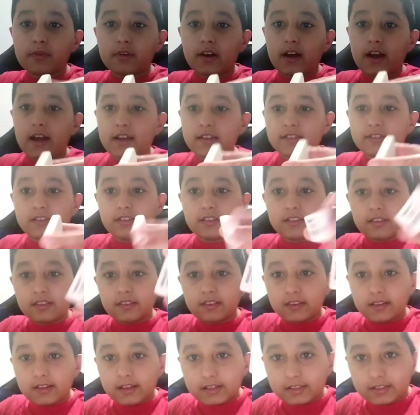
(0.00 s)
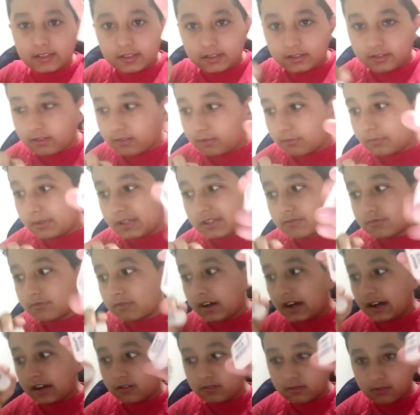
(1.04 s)
borrachas aqui, ó,
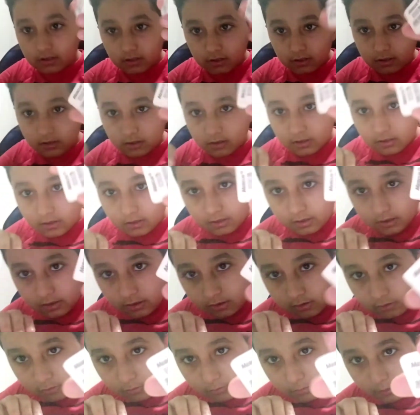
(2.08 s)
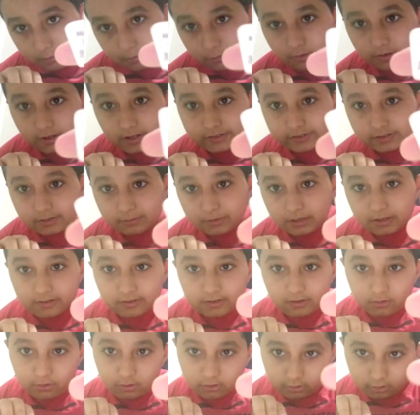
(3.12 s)
manual. Uma borracha
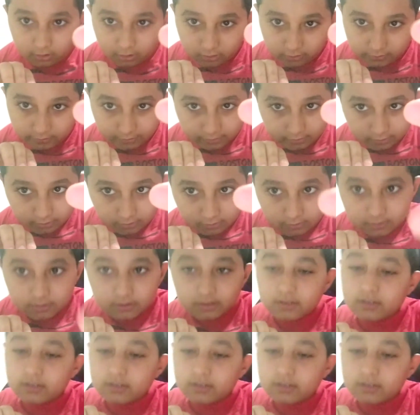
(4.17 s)
mais grossa